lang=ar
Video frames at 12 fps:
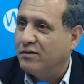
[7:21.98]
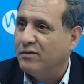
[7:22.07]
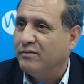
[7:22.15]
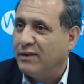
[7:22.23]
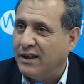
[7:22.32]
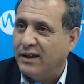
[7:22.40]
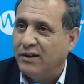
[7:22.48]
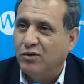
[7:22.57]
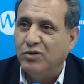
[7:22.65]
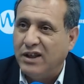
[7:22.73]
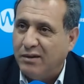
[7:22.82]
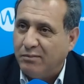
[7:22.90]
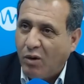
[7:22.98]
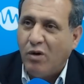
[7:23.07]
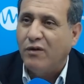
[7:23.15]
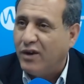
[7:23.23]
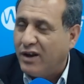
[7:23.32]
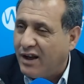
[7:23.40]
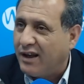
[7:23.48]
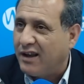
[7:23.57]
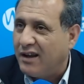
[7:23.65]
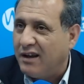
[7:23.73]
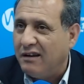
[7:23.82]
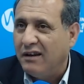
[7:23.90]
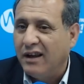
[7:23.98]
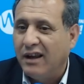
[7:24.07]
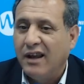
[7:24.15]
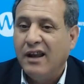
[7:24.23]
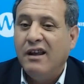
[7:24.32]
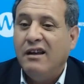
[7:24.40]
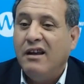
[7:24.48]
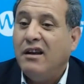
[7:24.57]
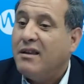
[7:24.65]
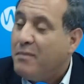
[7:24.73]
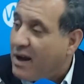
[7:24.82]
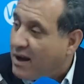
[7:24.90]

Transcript: معناها تدين موقفك الى اخره يعني ثم